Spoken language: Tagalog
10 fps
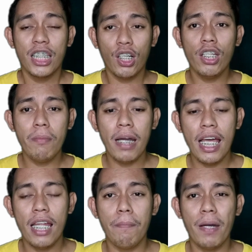Hindi ko na
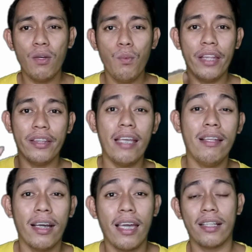maalala, parang one
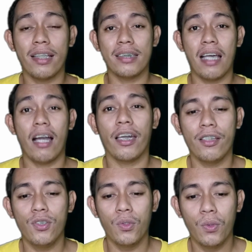day lang yata sa
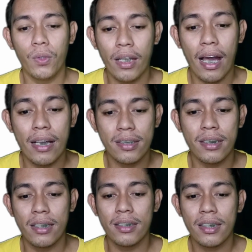akin yung Google
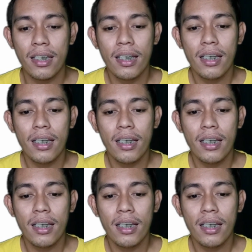AdSense.